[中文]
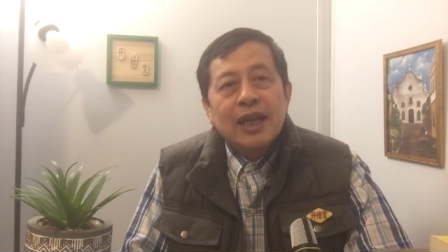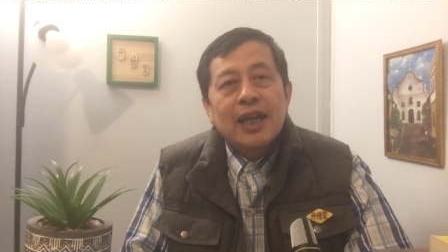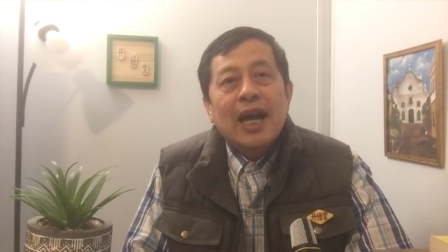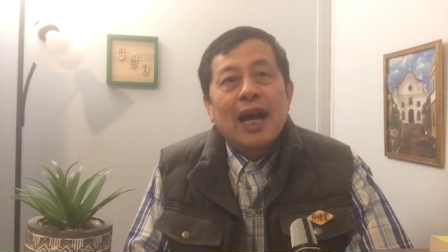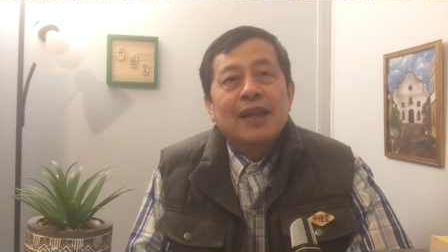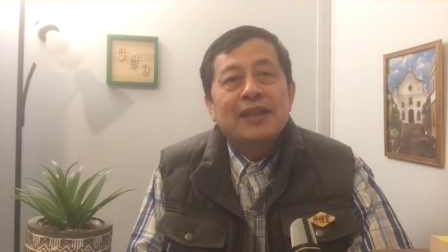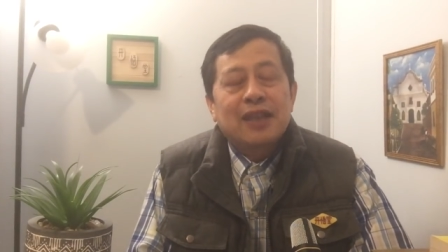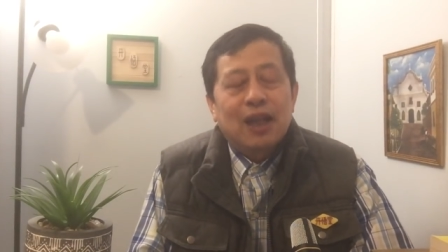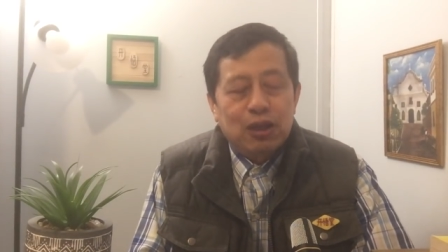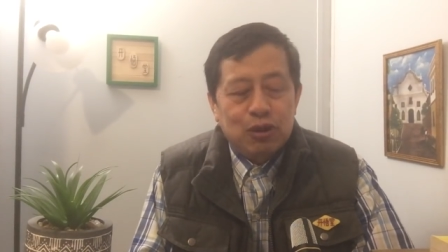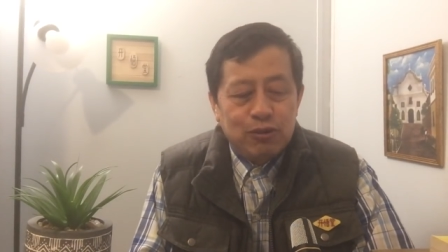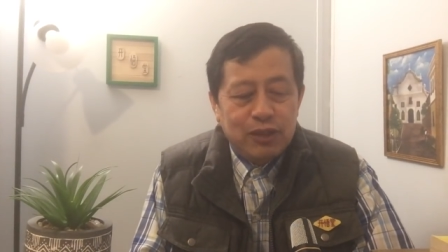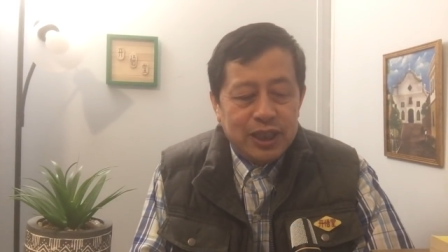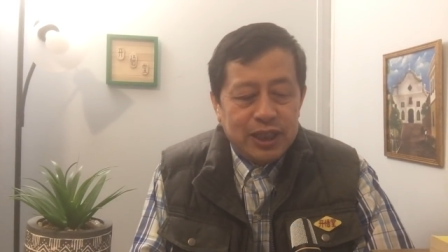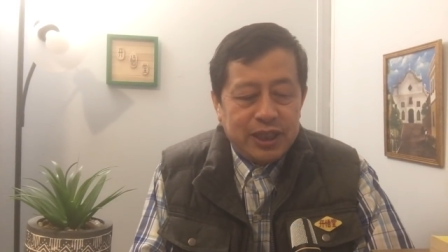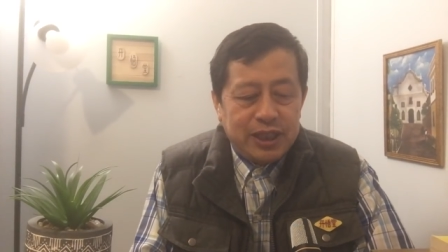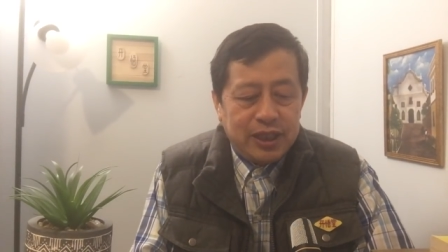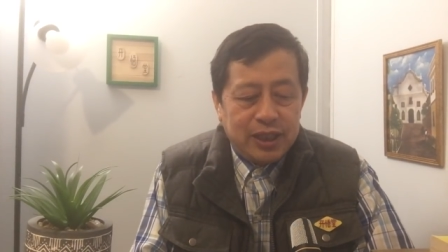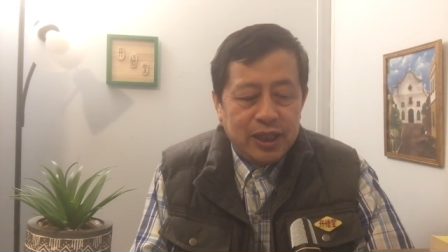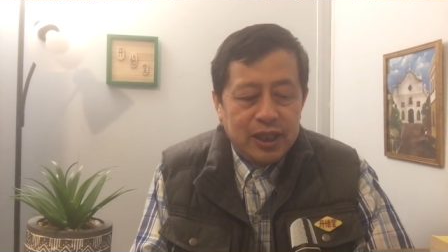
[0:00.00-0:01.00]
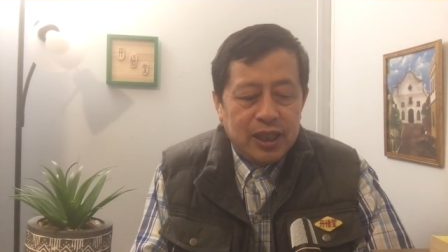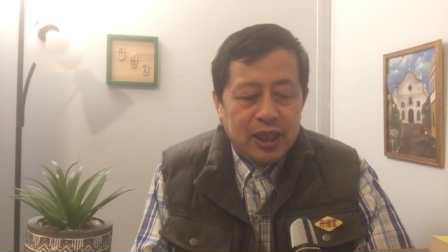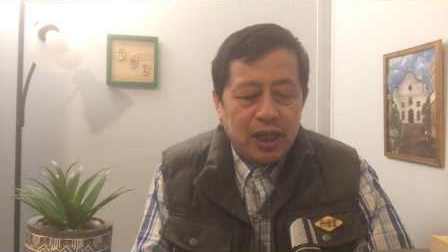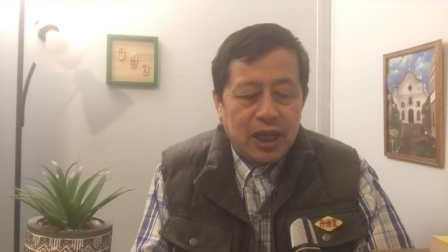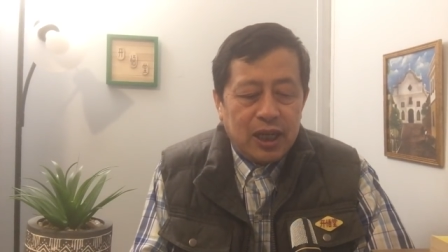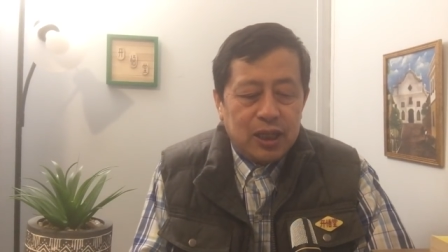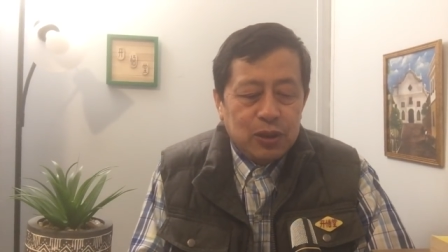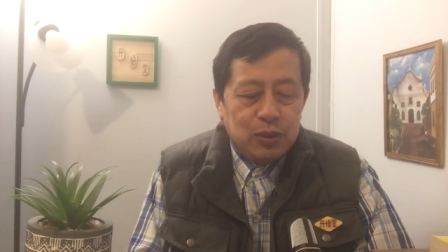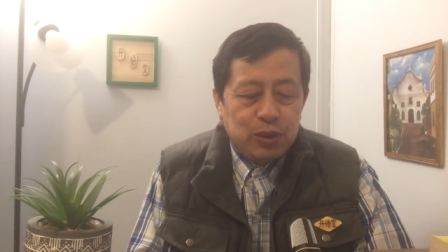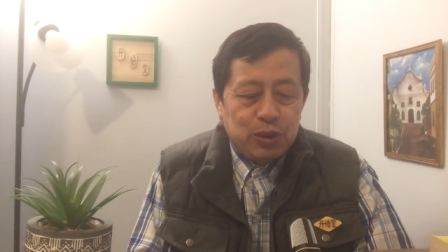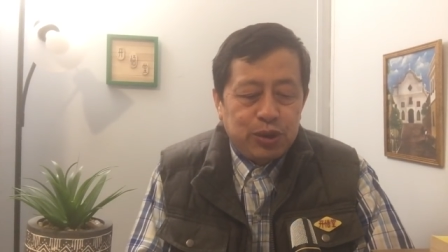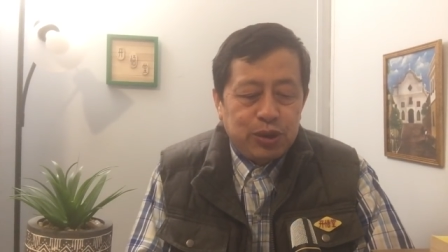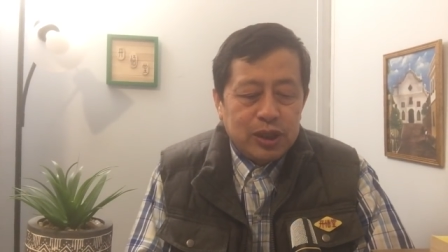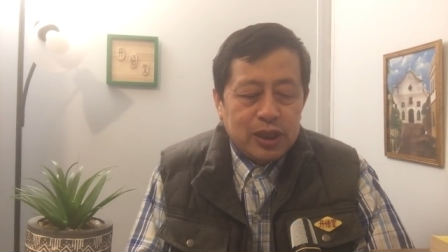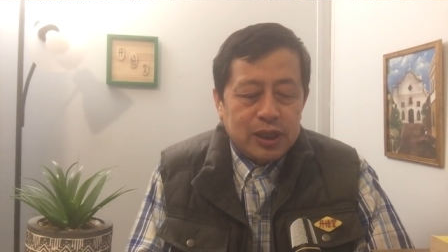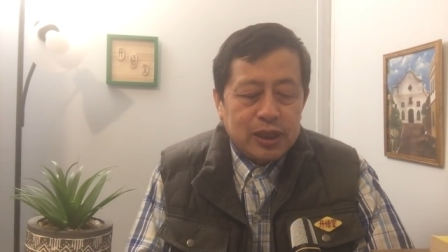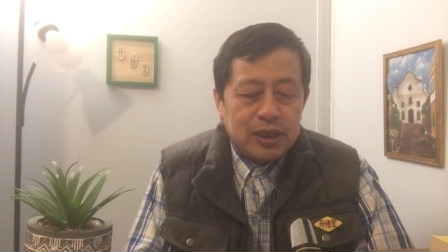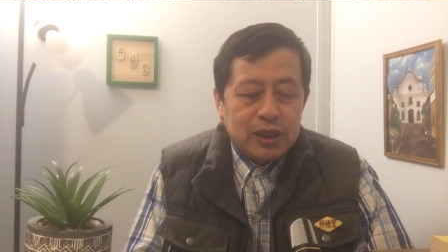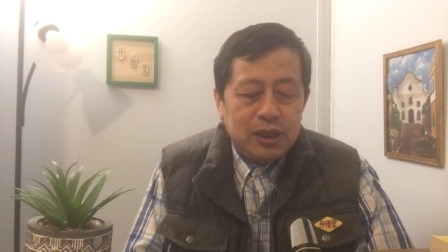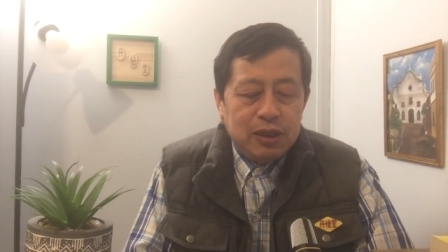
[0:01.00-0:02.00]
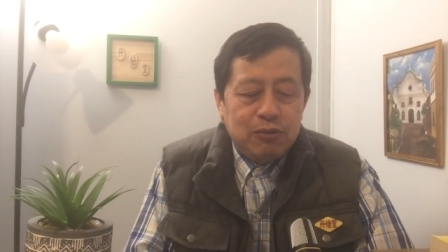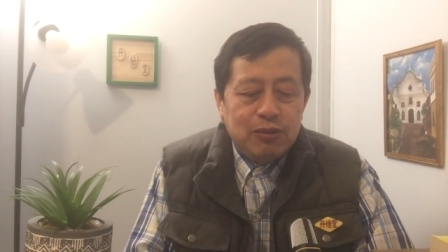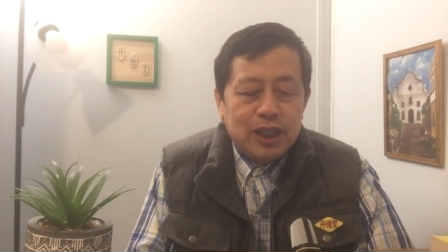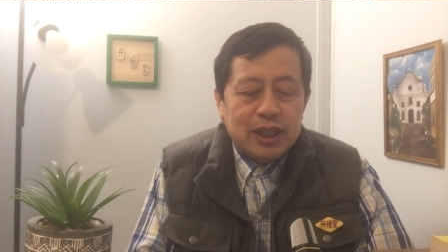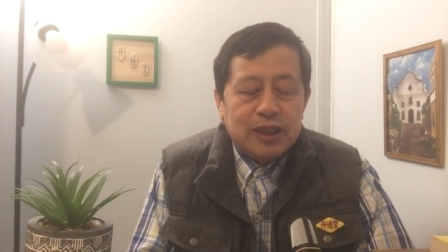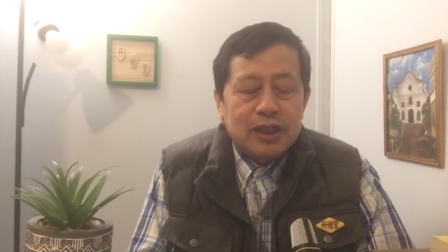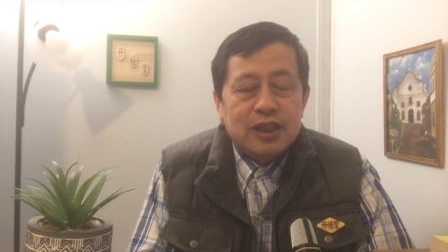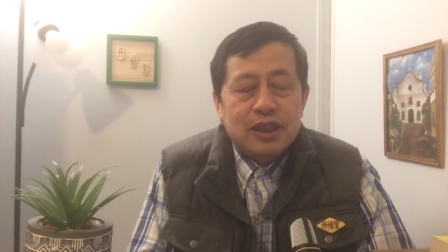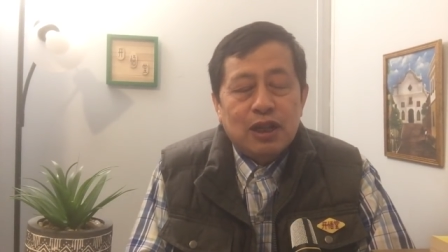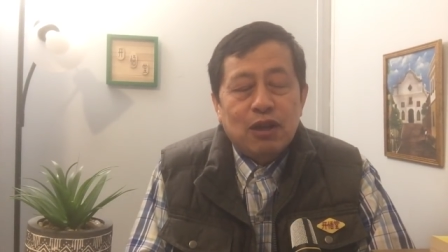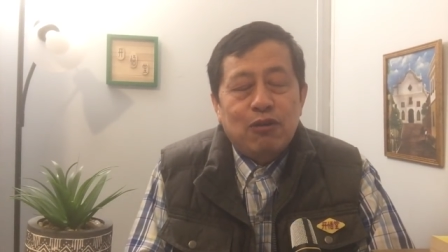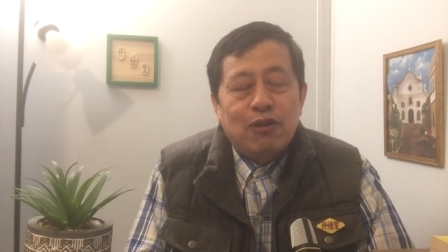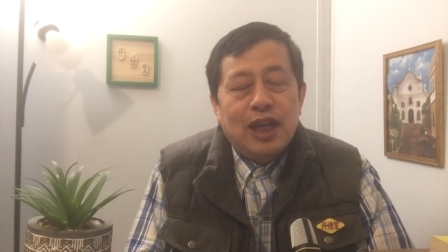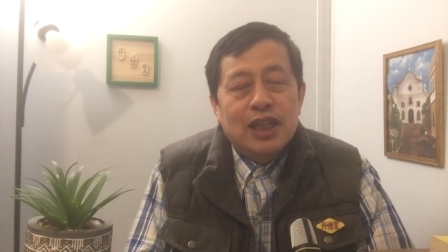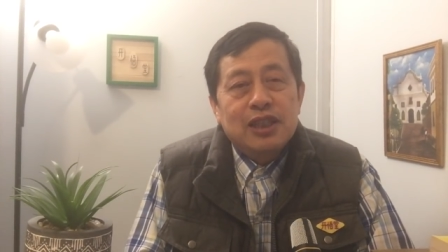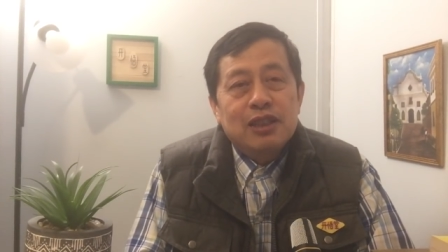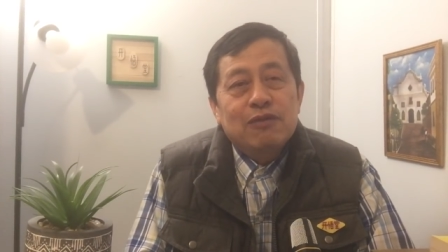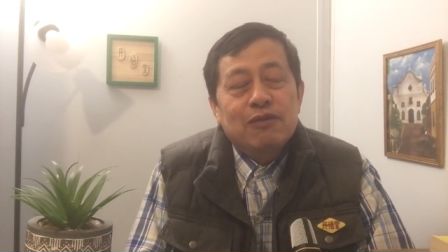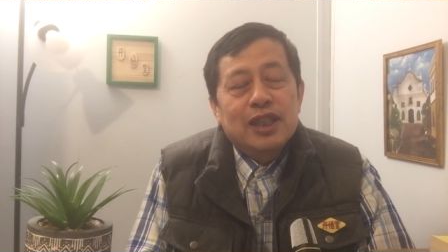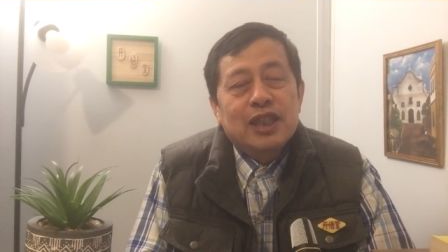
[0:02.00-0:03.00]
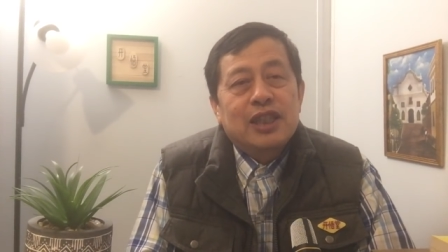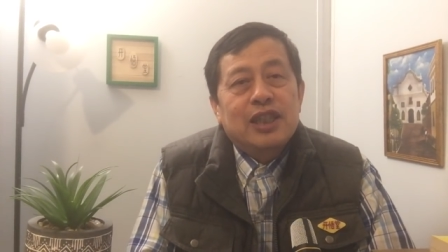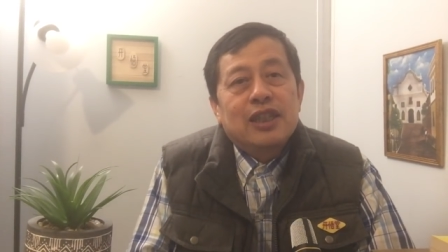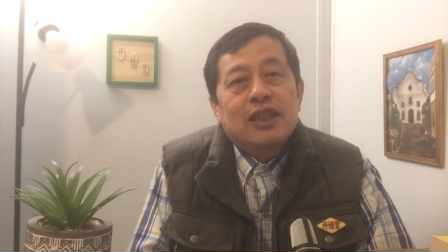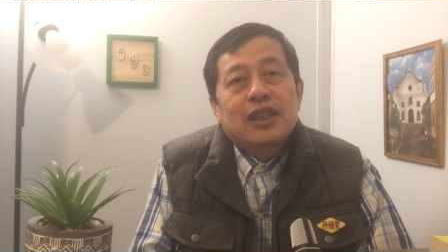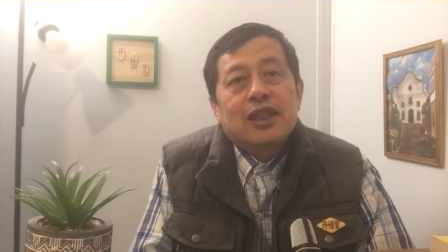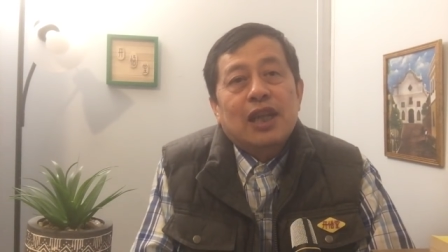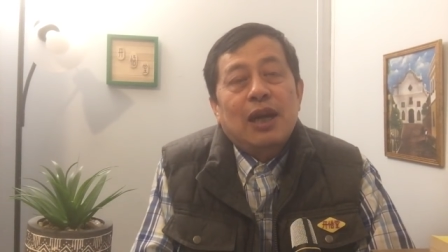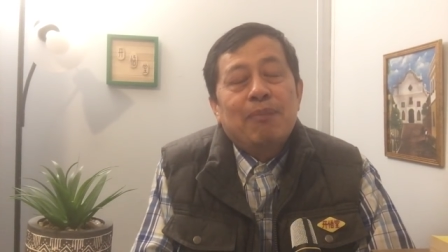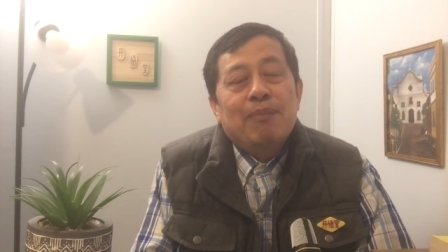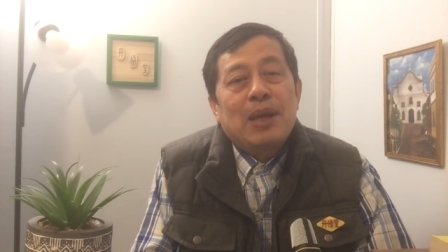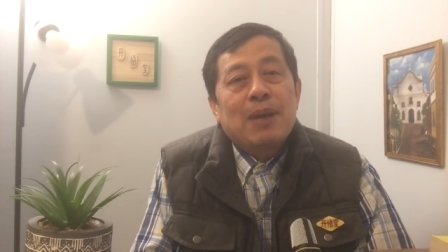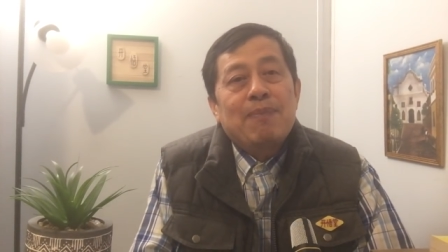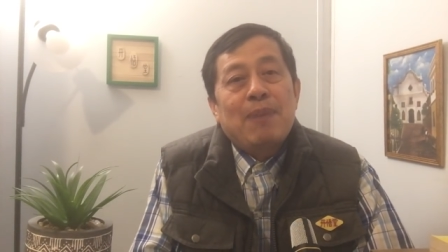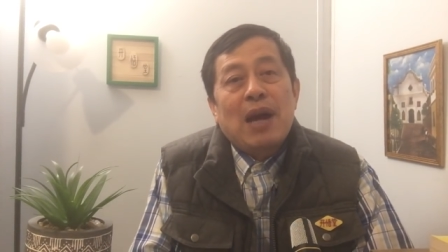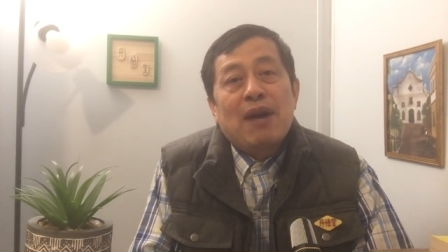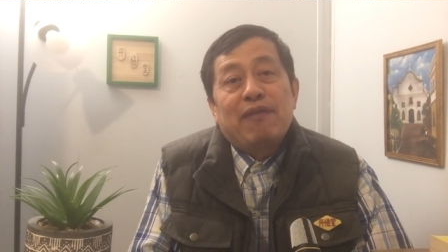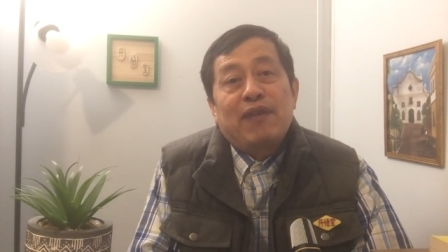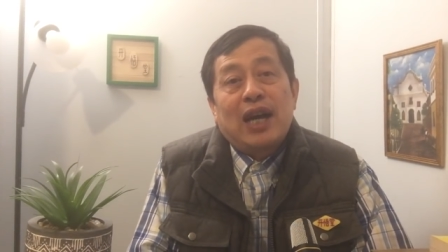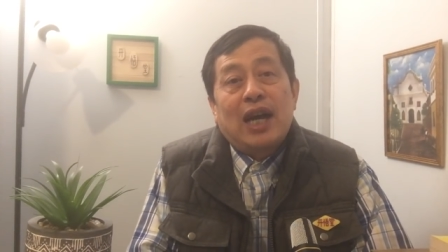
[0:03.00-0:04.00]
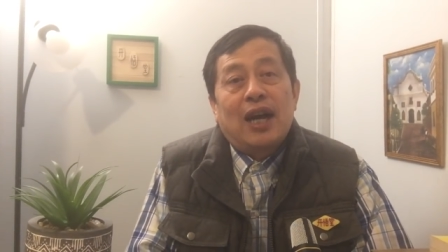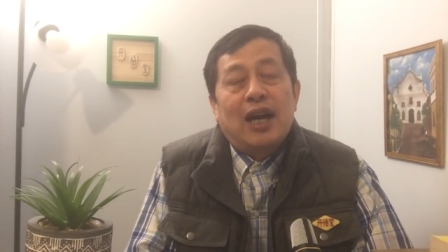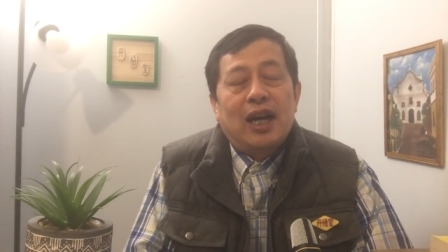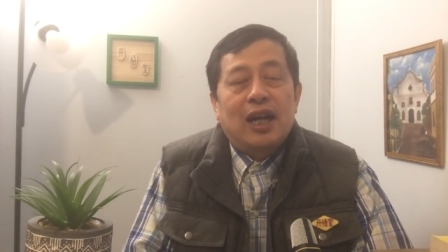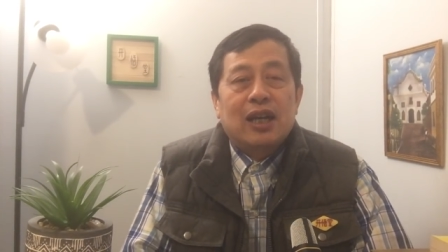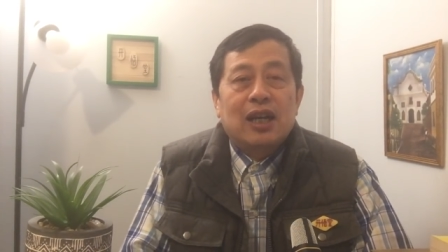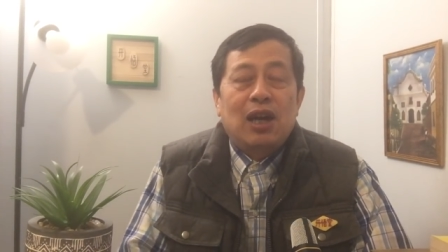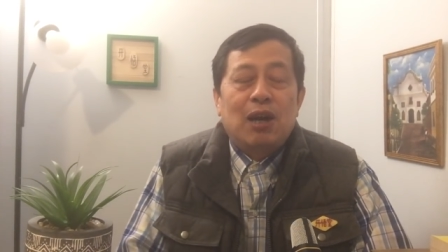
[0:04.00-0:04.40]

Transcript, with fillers: 看到了问题啊。鲁迅只是因为自己的环境问题，他没办法啊。